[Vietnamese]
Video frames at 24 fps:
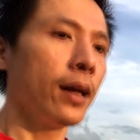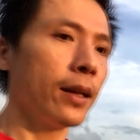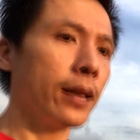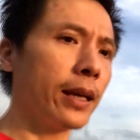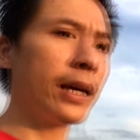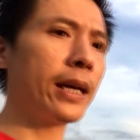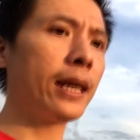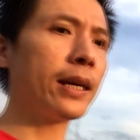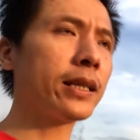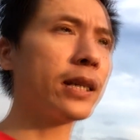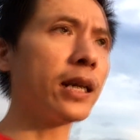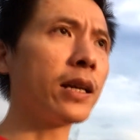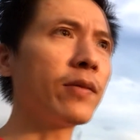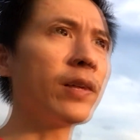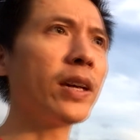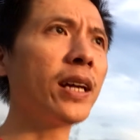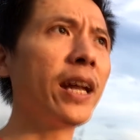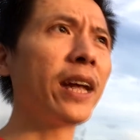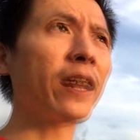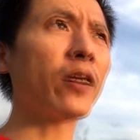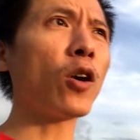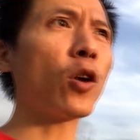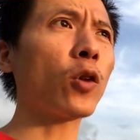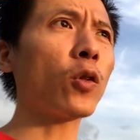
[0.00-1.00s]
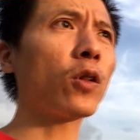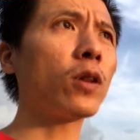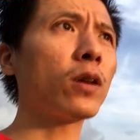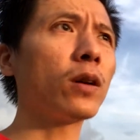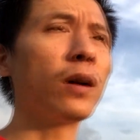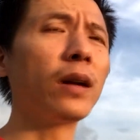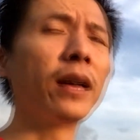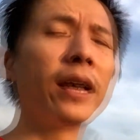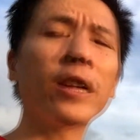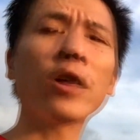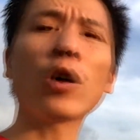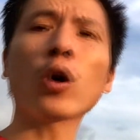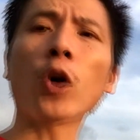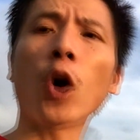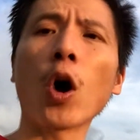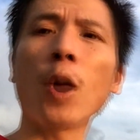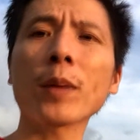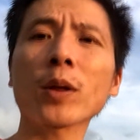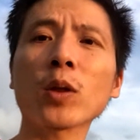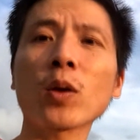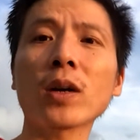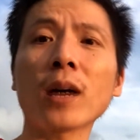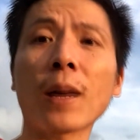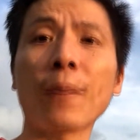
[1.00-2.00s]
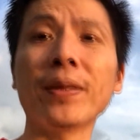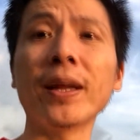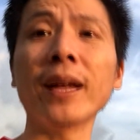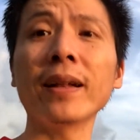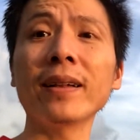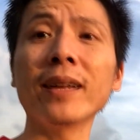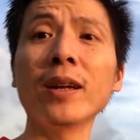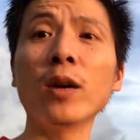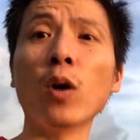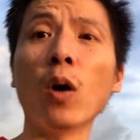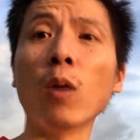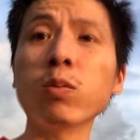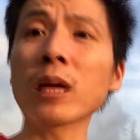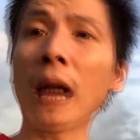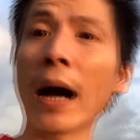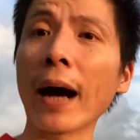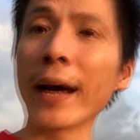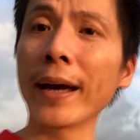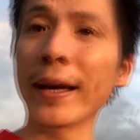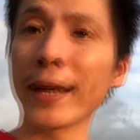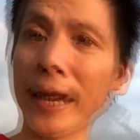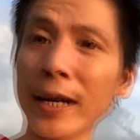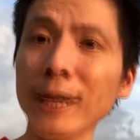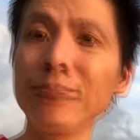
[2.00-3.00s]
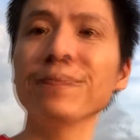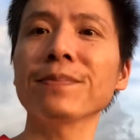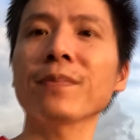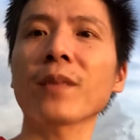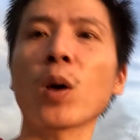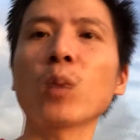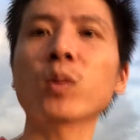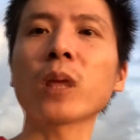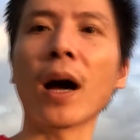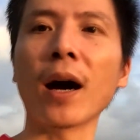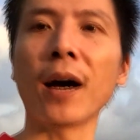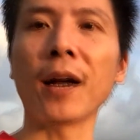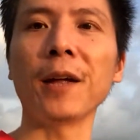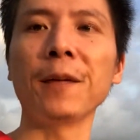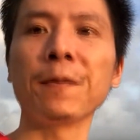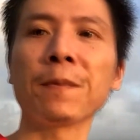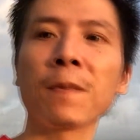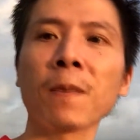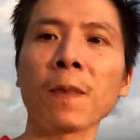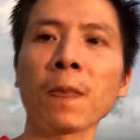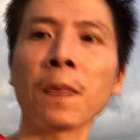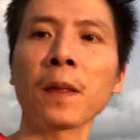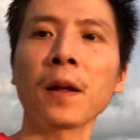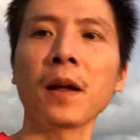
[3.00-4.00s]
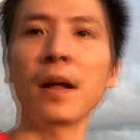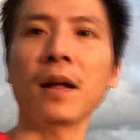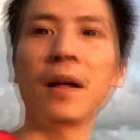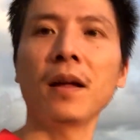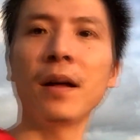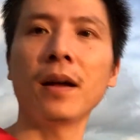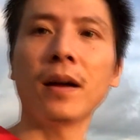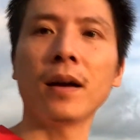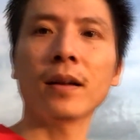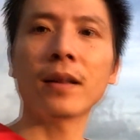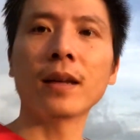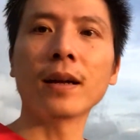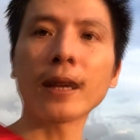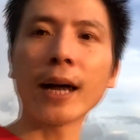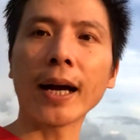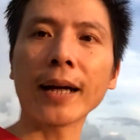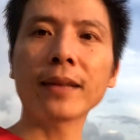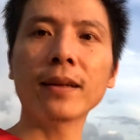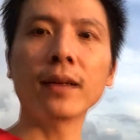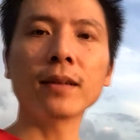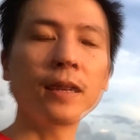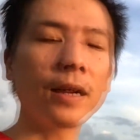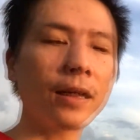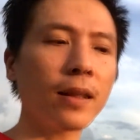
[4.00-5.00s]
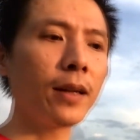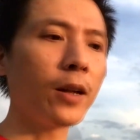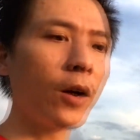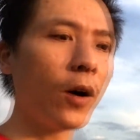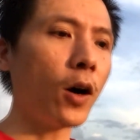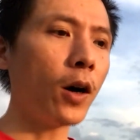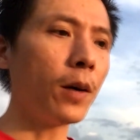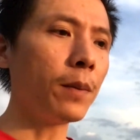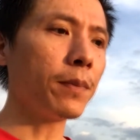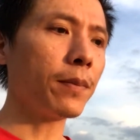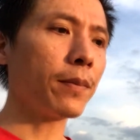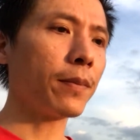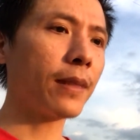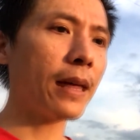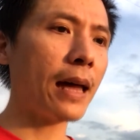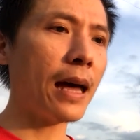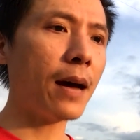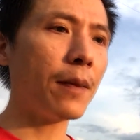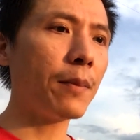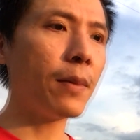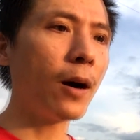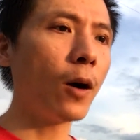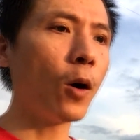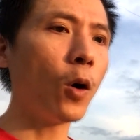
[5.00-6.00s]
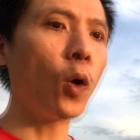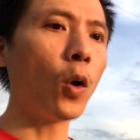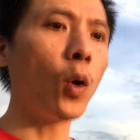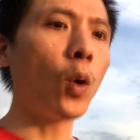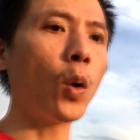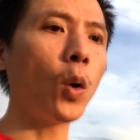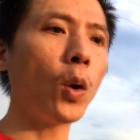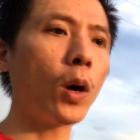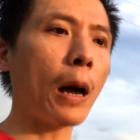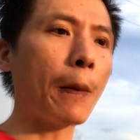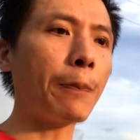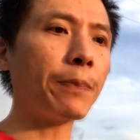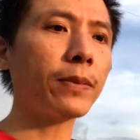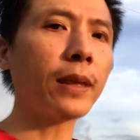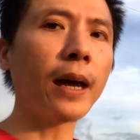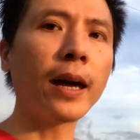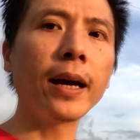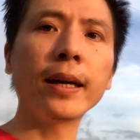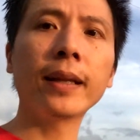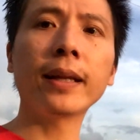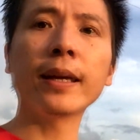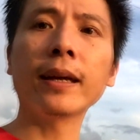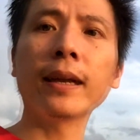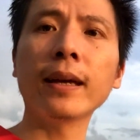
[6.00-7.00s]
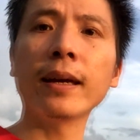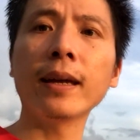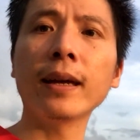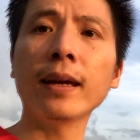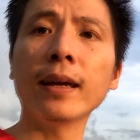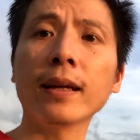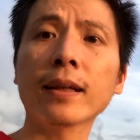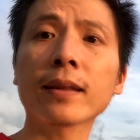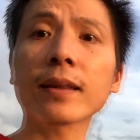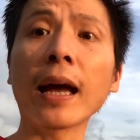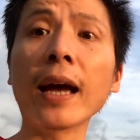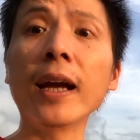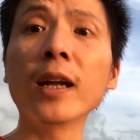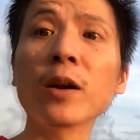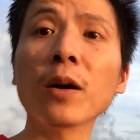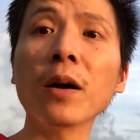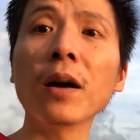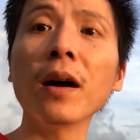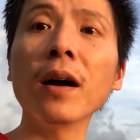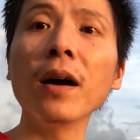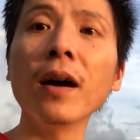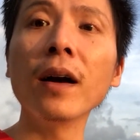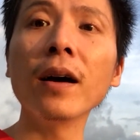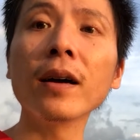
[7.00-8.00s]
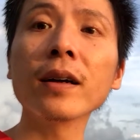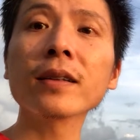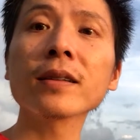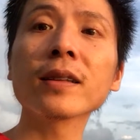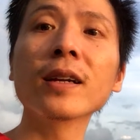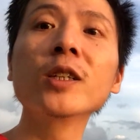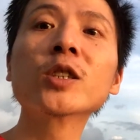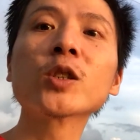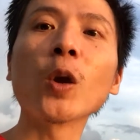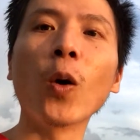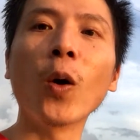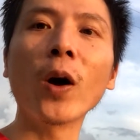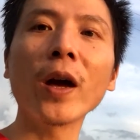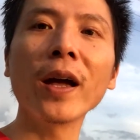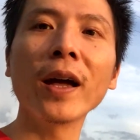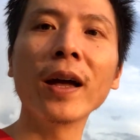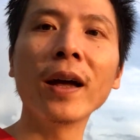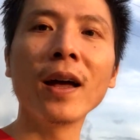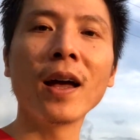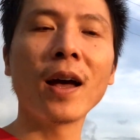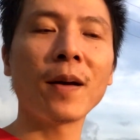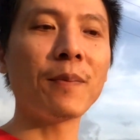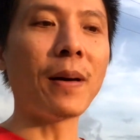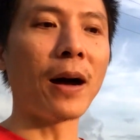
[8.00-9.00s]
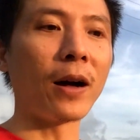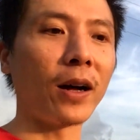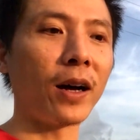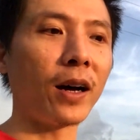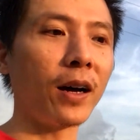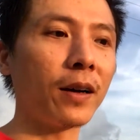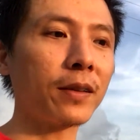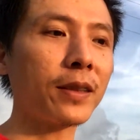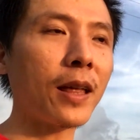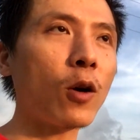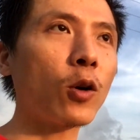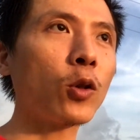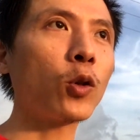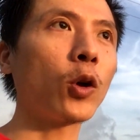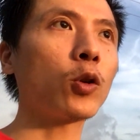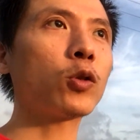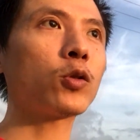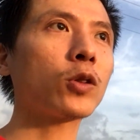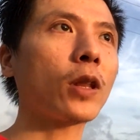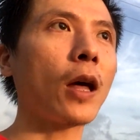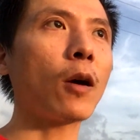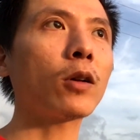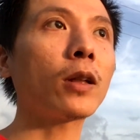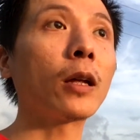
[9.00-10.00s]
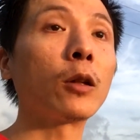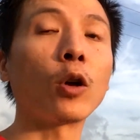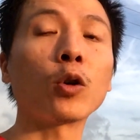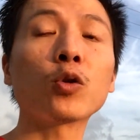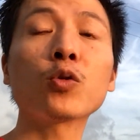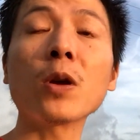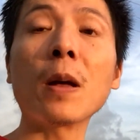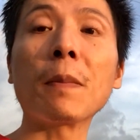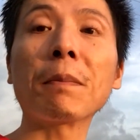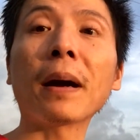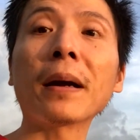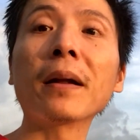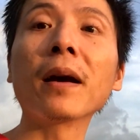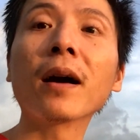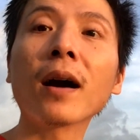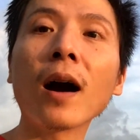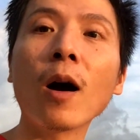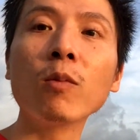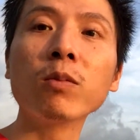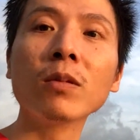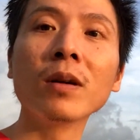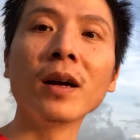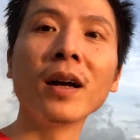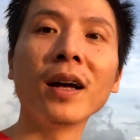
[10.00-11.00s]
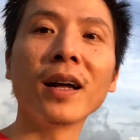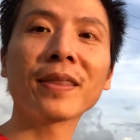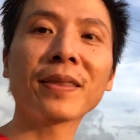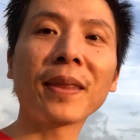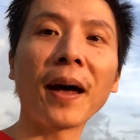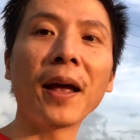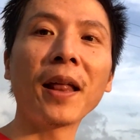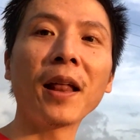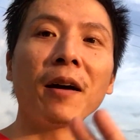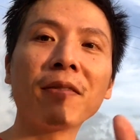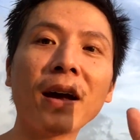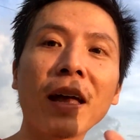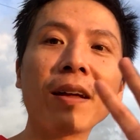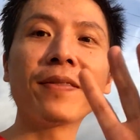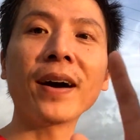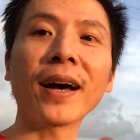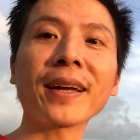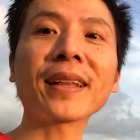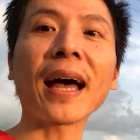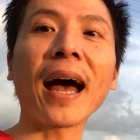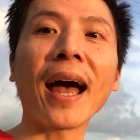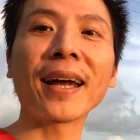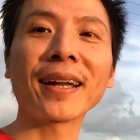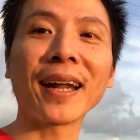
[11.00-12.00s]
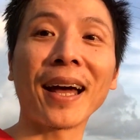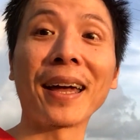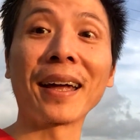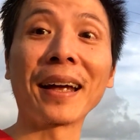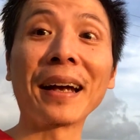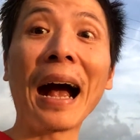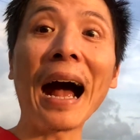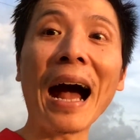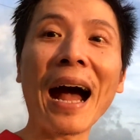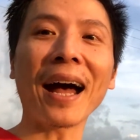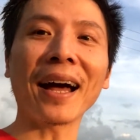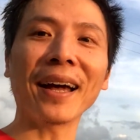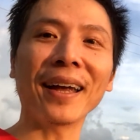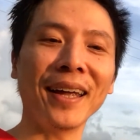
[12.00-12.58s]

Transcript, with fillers: Thì chính vì lý do đó mà tôi gặp rất nhiều ông thầy nhá, ông thầy tiếng Anh, tiếng Đức gì đó, ra bờ hồ gặp Tây thì Tây nó từ chối, bảo tao có thể nói chuyện mày được không? Tây là vẫy vẫy tay này, ngại,